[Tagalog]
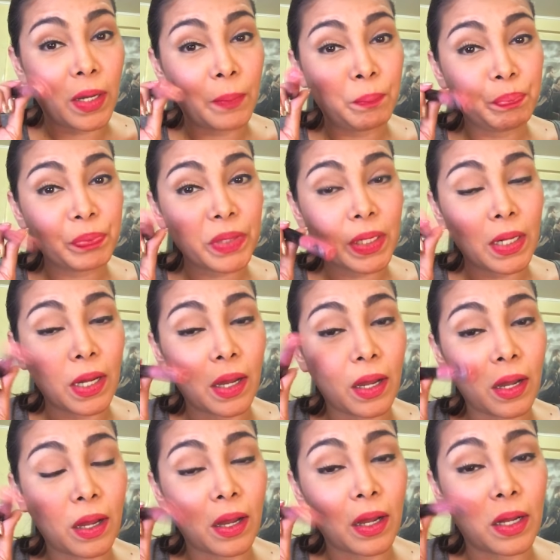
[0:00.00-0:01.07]
um,
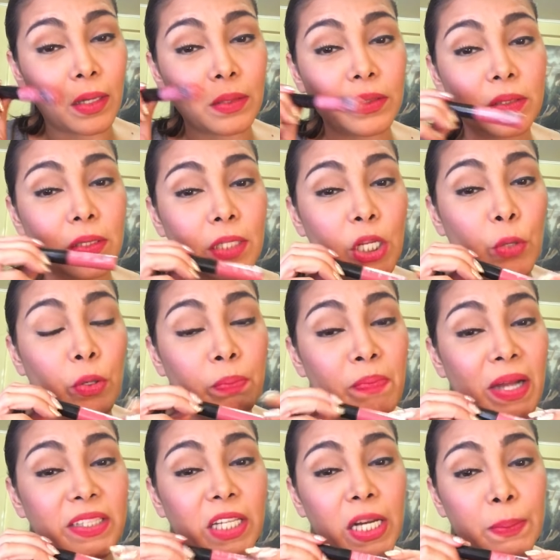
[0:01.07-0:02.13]
uh, liquid
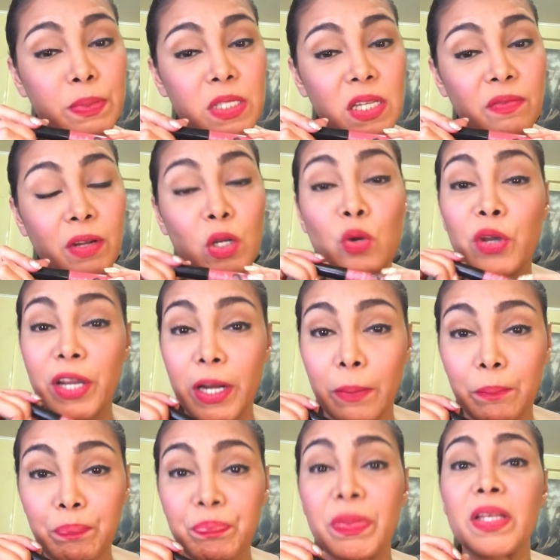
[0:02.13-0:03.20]
matte lips, diba? Look it up.